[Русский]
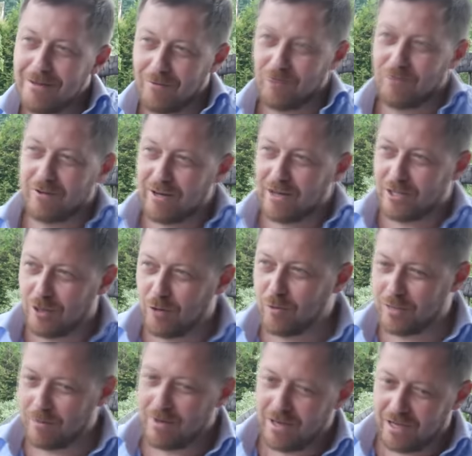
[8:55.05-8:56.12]
Вот вы говорите
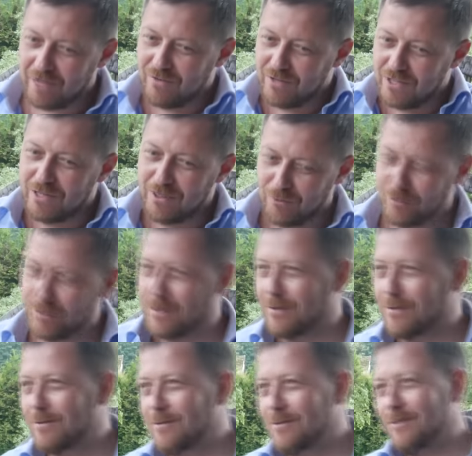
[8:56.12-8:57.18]
людям, инвестируйте.
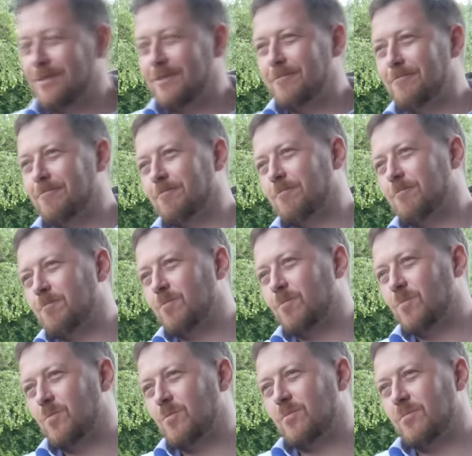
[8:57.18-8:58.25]
Но ну, выгодно ли быть
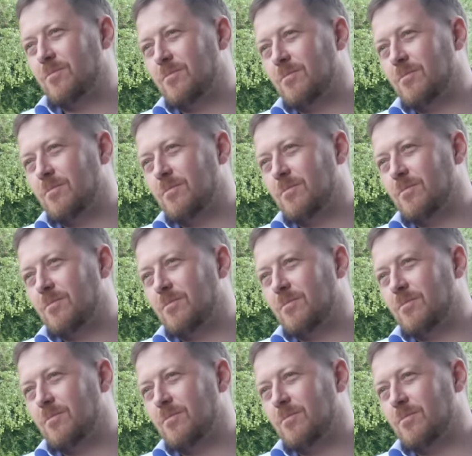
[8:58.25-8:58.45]
здоровым?